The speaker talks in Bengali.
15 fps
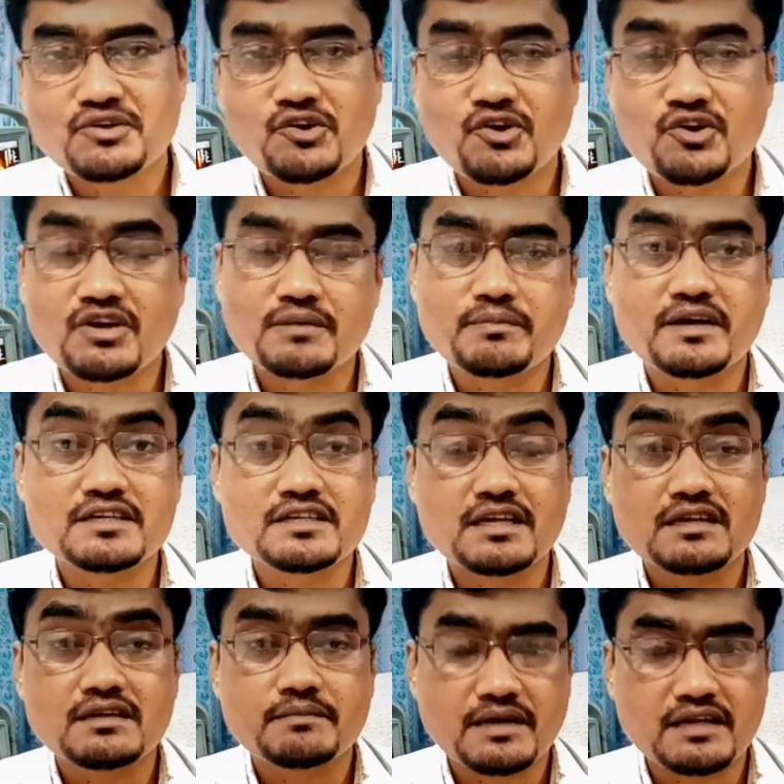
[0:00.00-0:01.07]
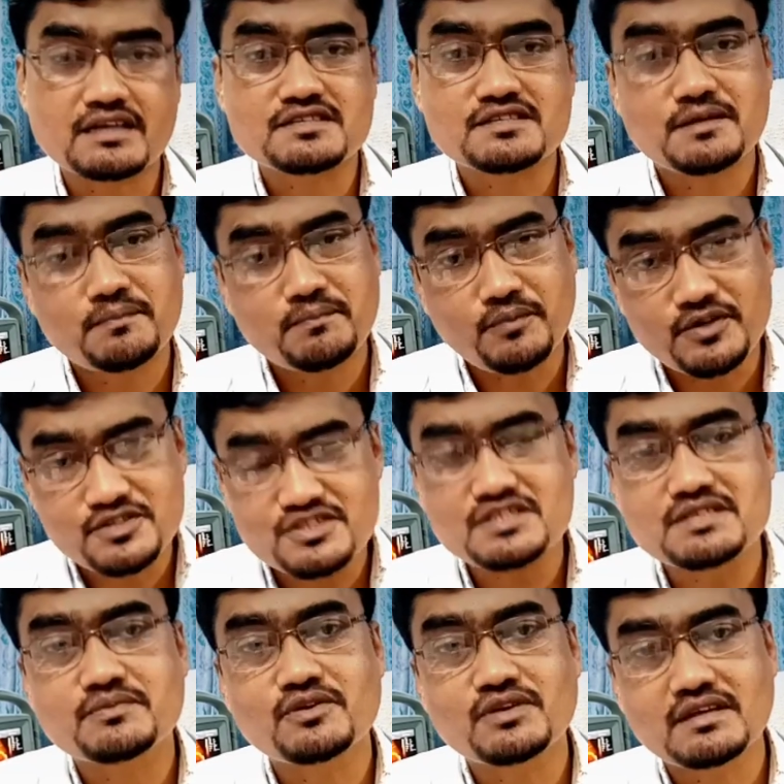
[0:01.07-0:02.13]
করোনা ভাইরাস
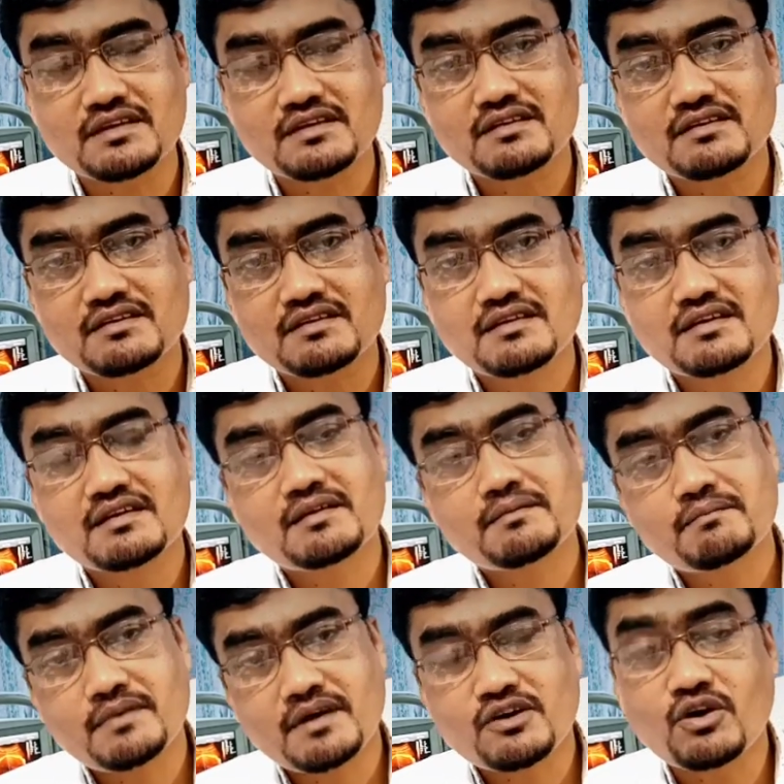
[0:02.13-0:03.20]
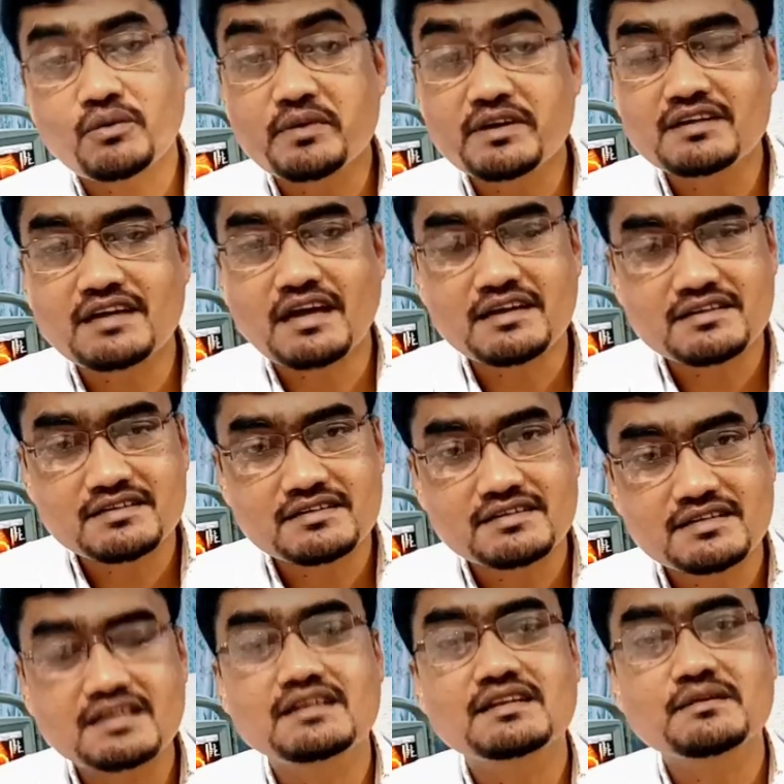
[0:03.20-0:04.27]
পজিটিভ হলে বা কোভিড
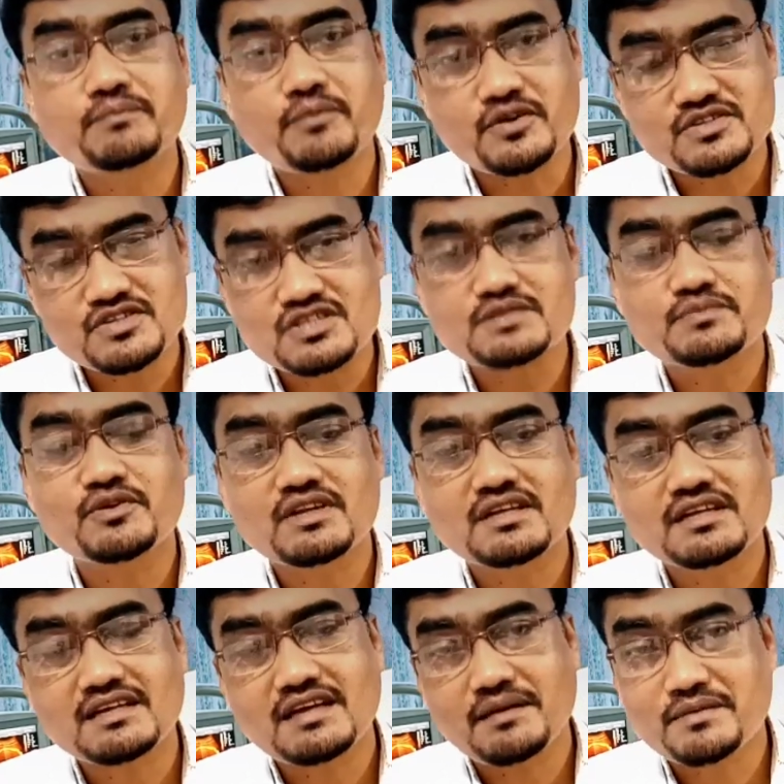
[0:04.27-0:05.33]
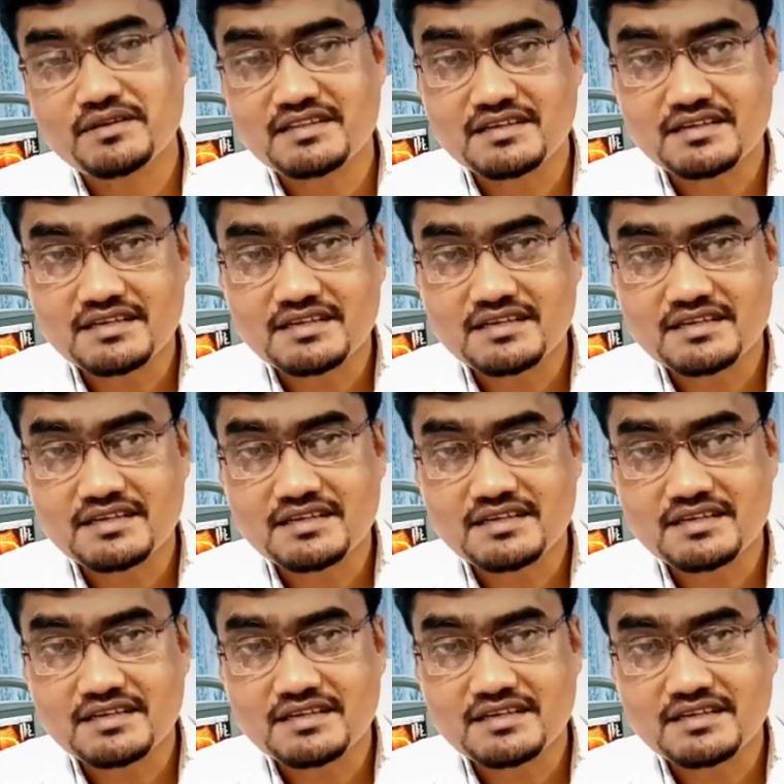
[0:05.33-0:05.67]
নাইন্টিন পজিটিভ হলে আমাদের